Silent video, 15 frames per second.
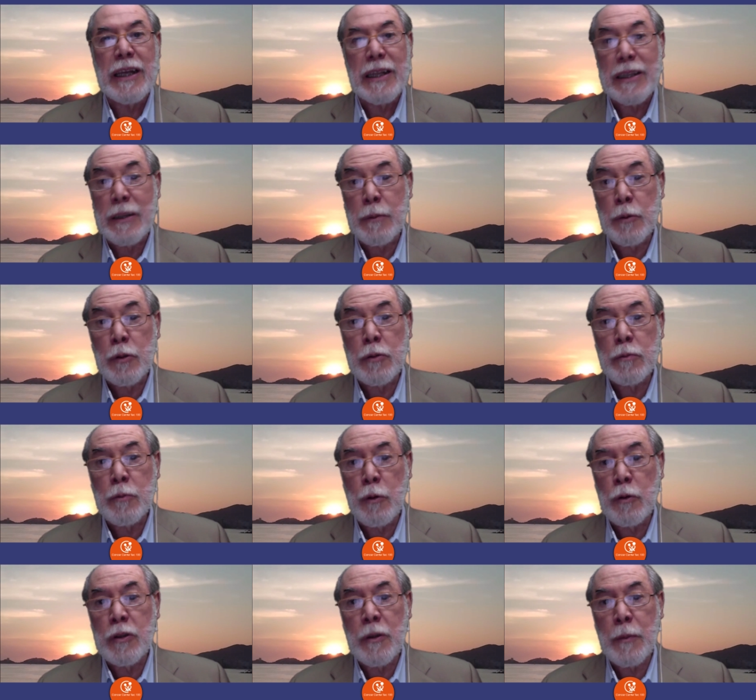de
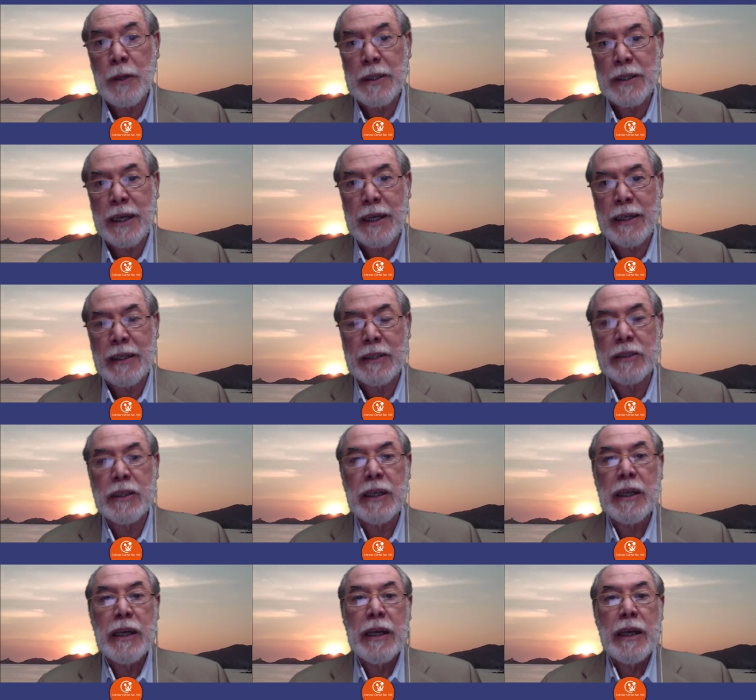múltiples genes.
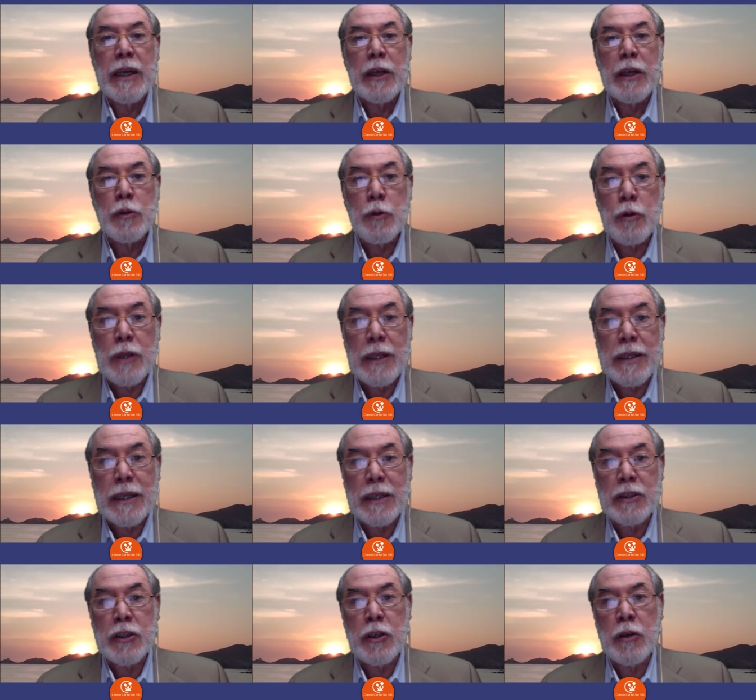Su
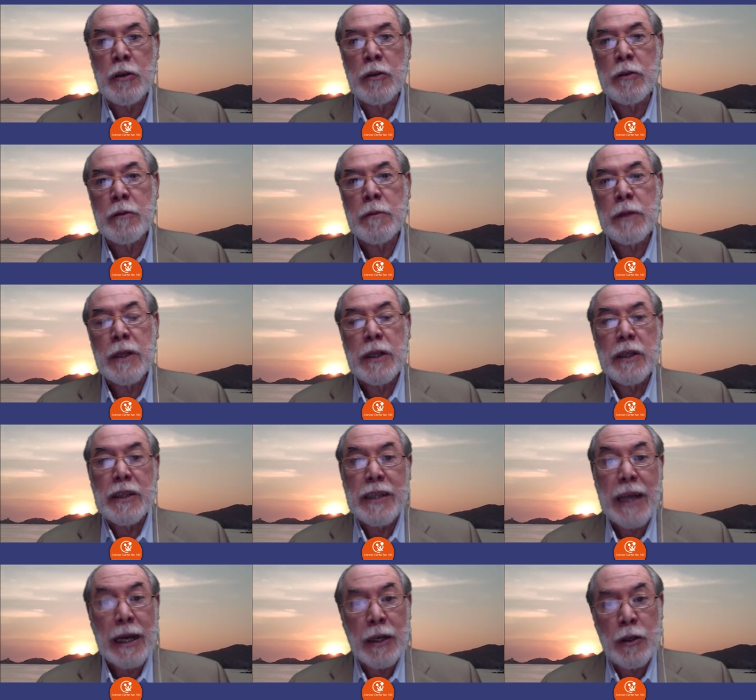detección,
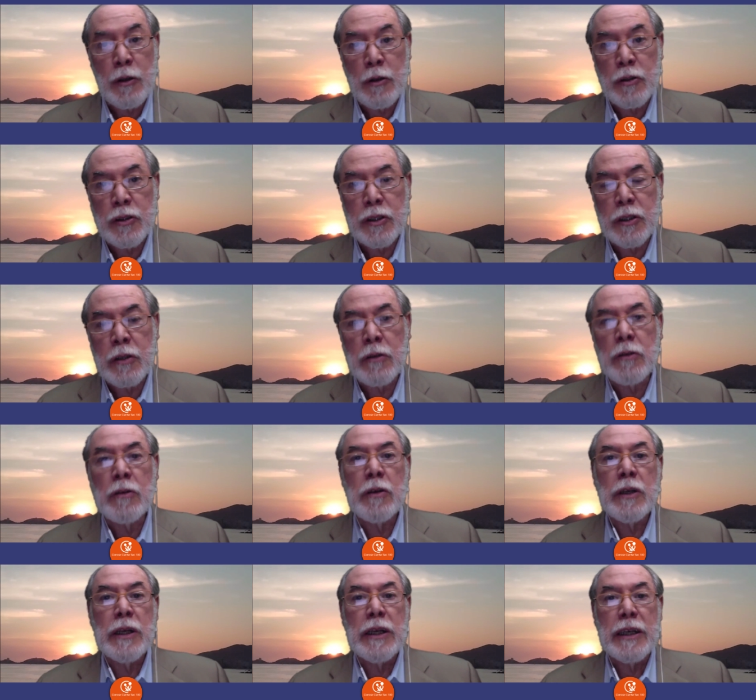
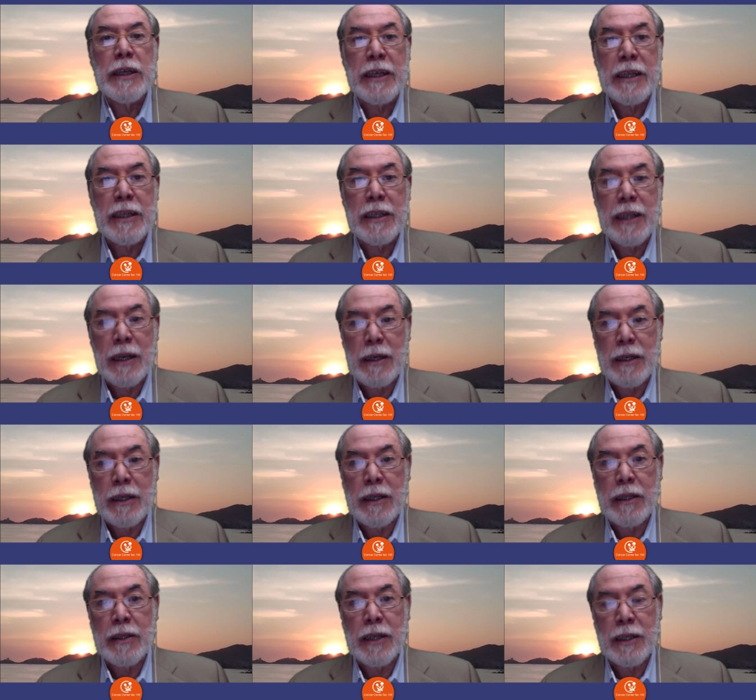diagnóstico y,
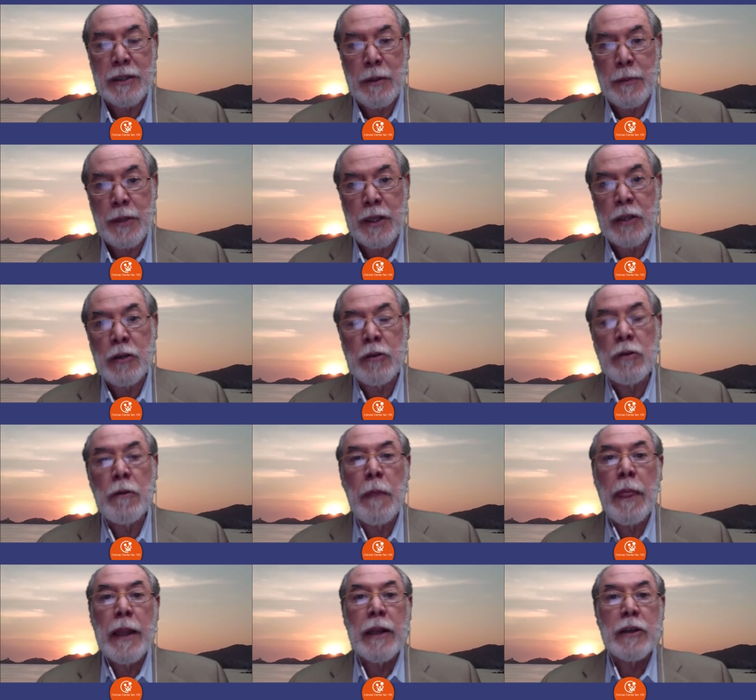
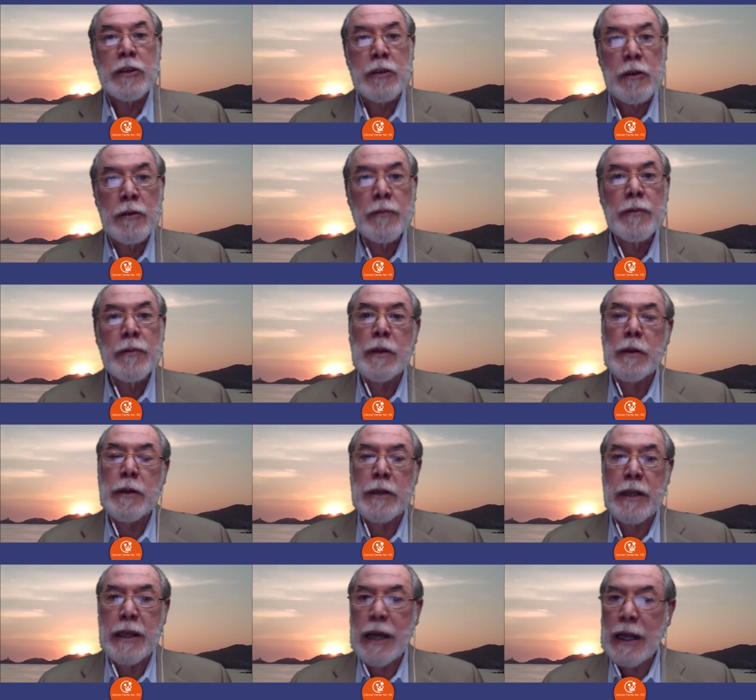tratamiento son
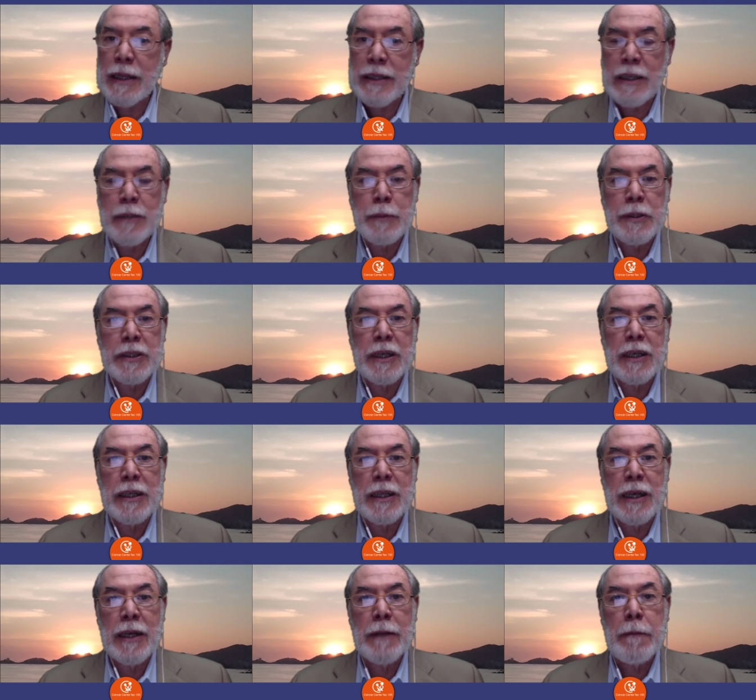de alta
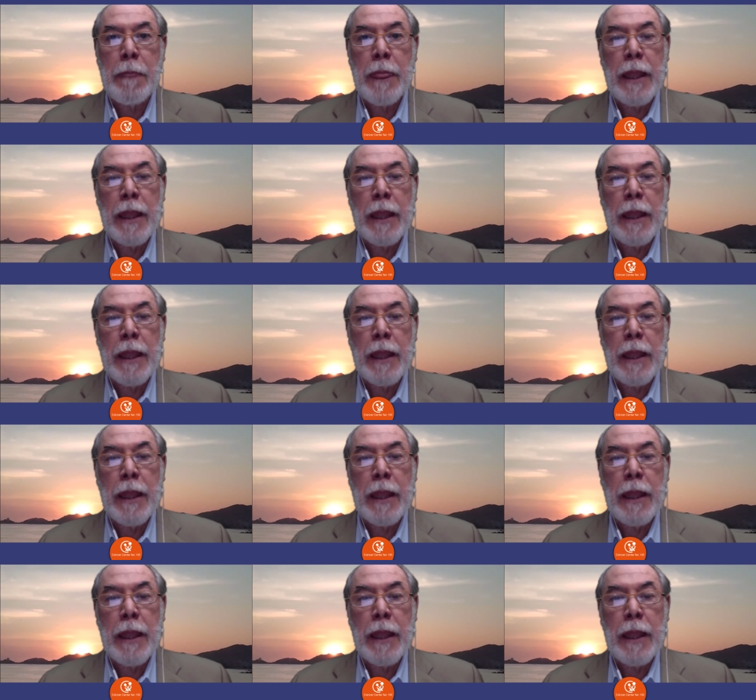especialidad